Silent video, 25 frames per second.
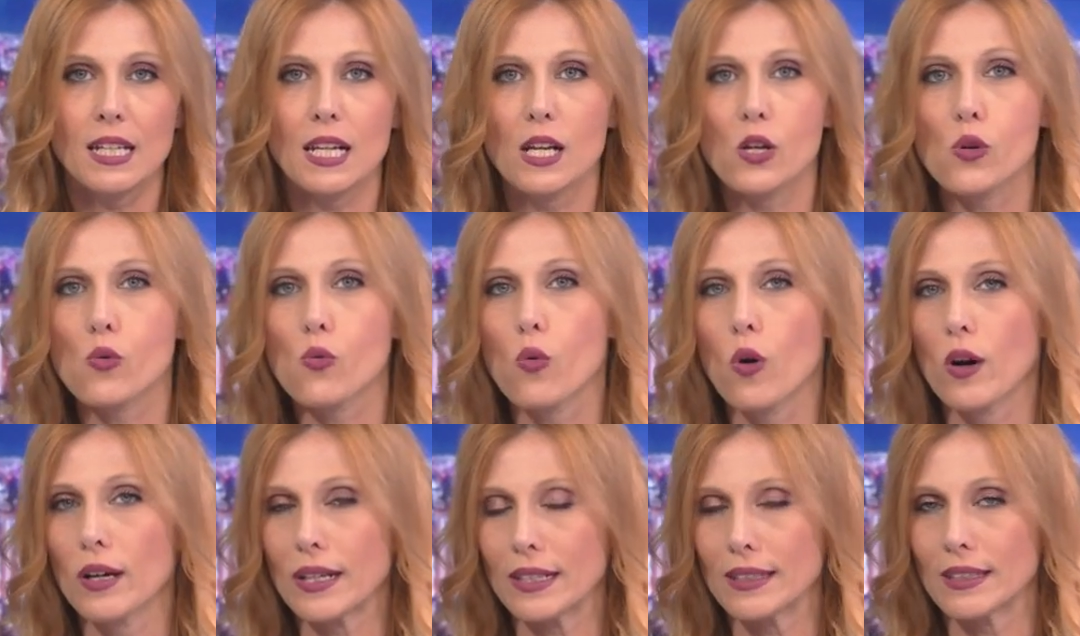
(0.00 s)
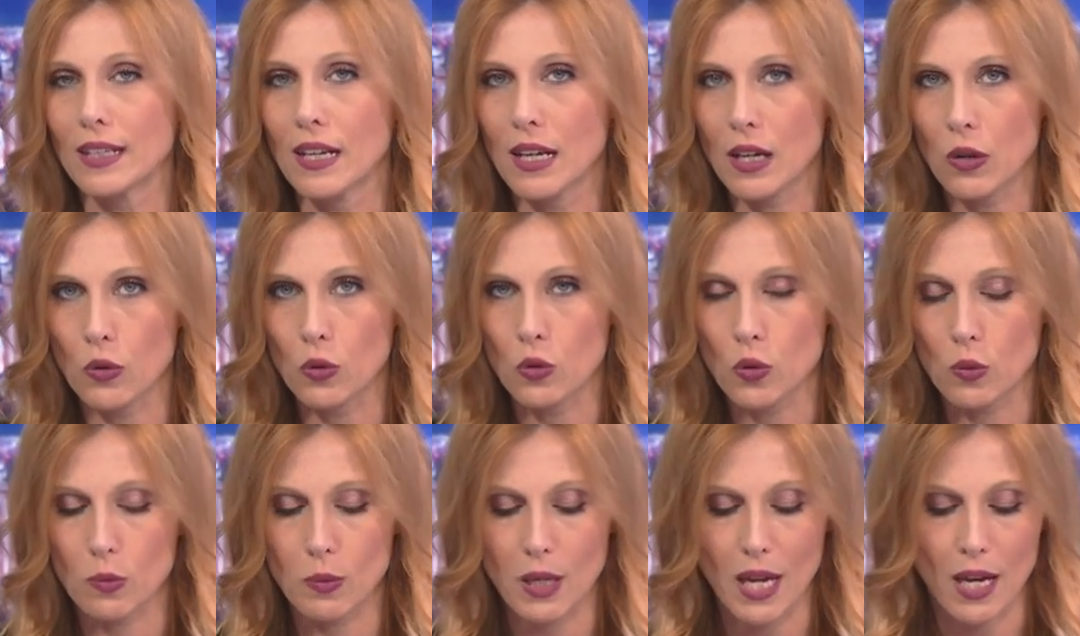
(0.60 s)
il cuore
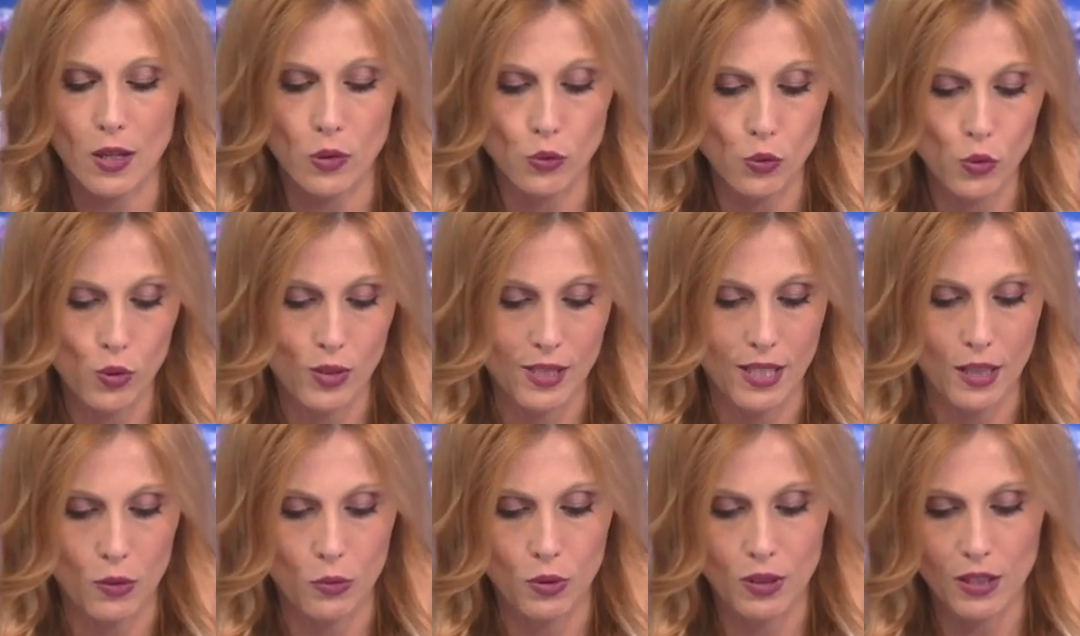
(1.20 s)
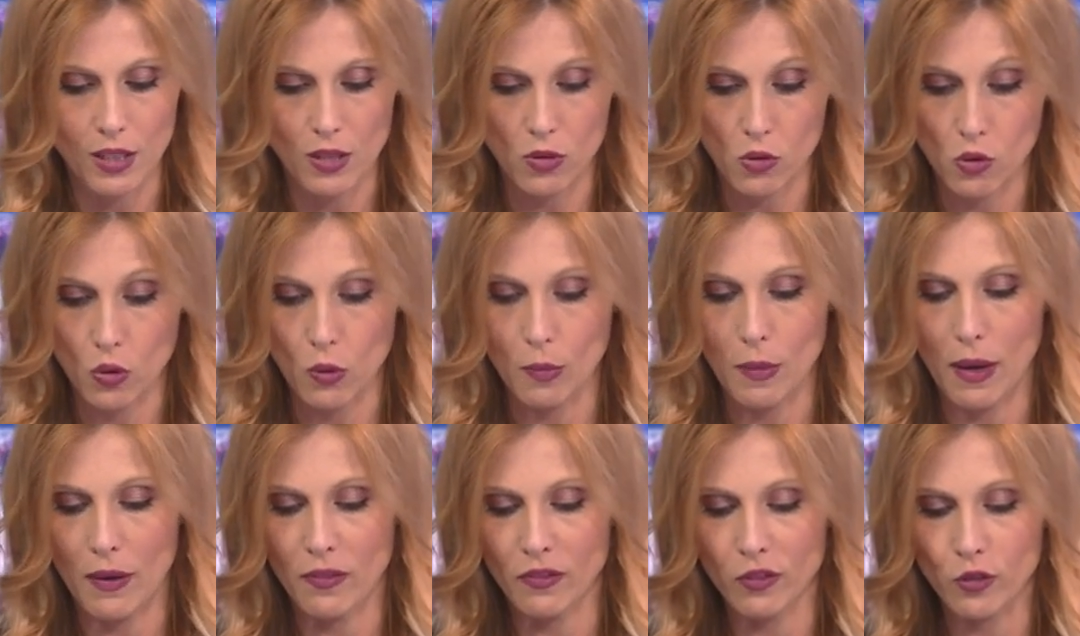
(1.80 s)
dell'economia dell'economia russa, quindi
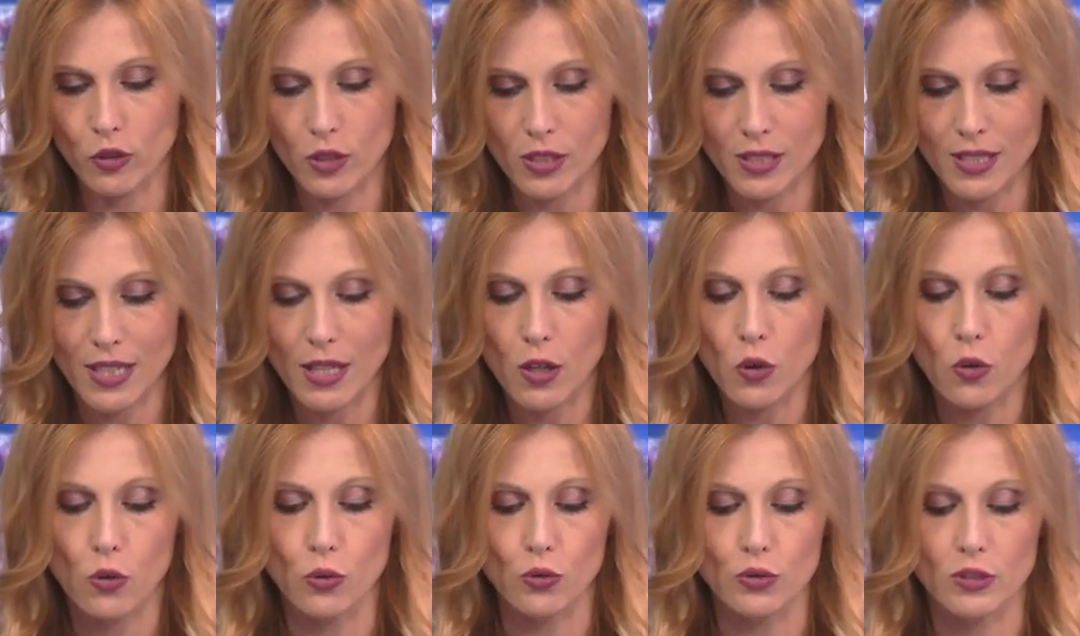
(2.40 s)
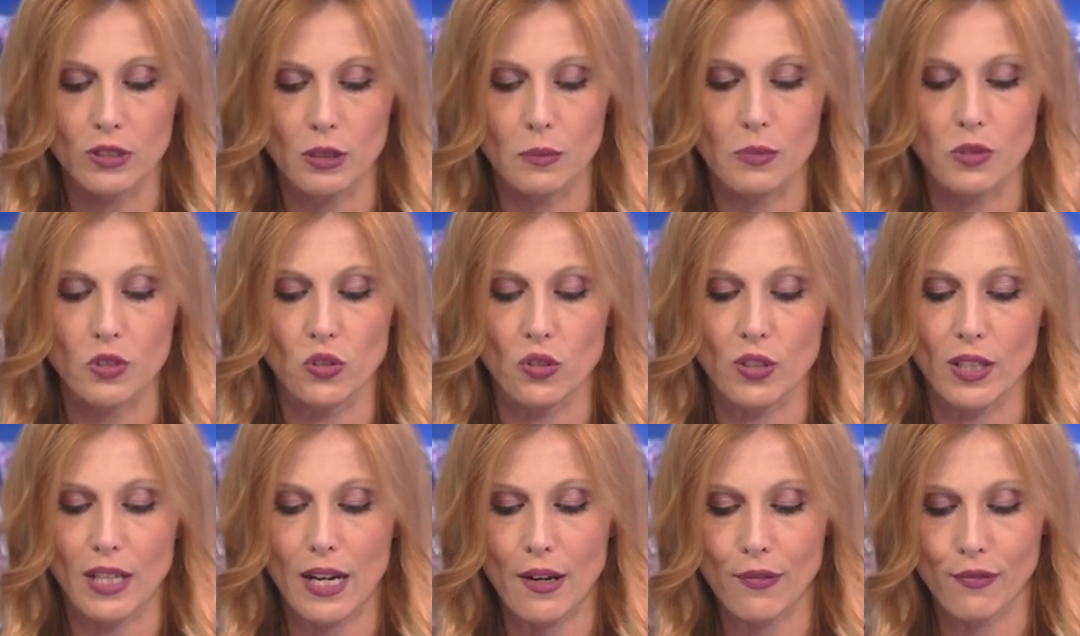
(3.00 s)
insomma forse i conti
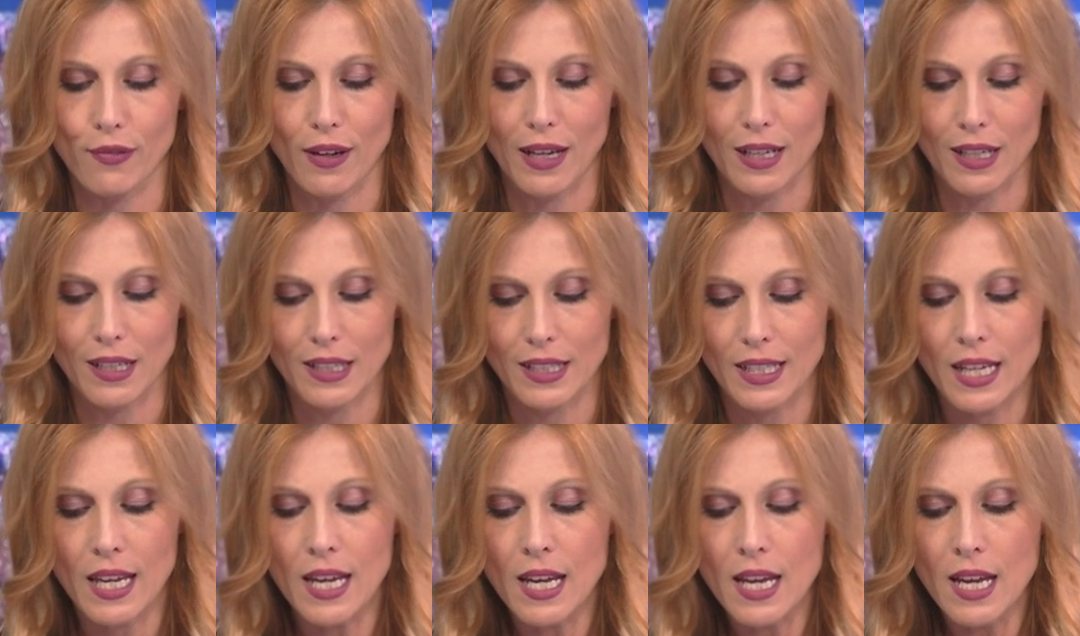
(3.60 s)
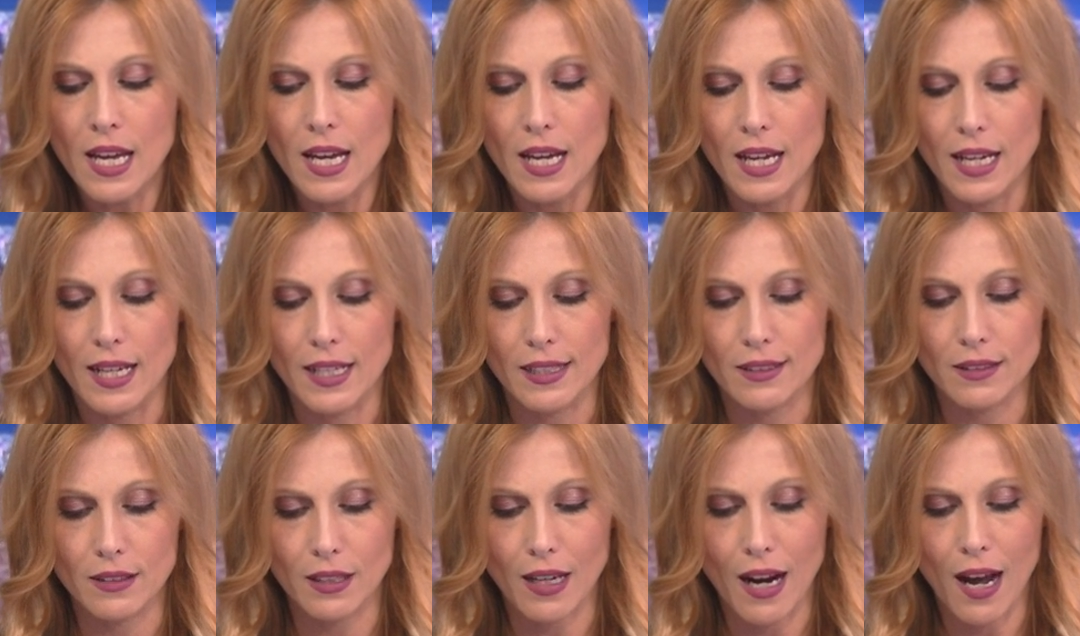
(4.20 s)
bisognerà farli
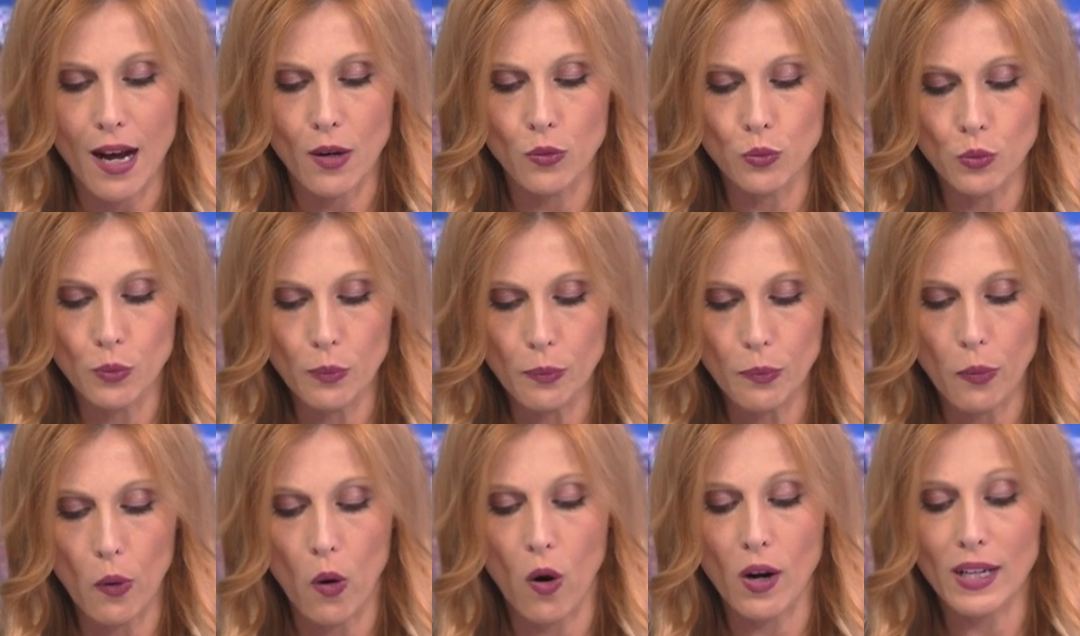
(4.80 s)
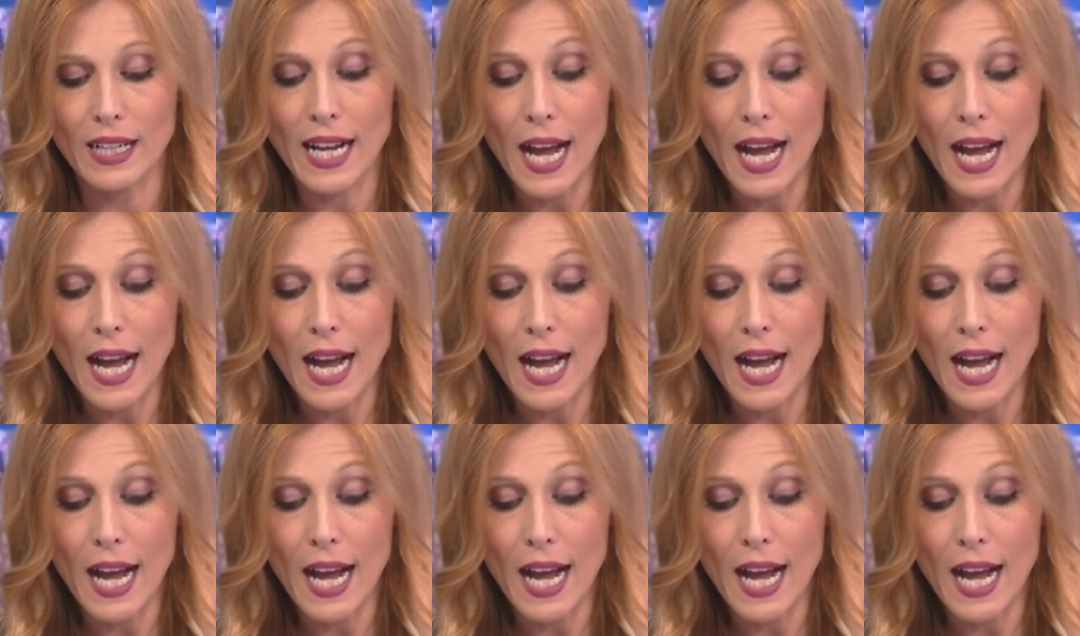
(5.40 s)
eh, tra un po'.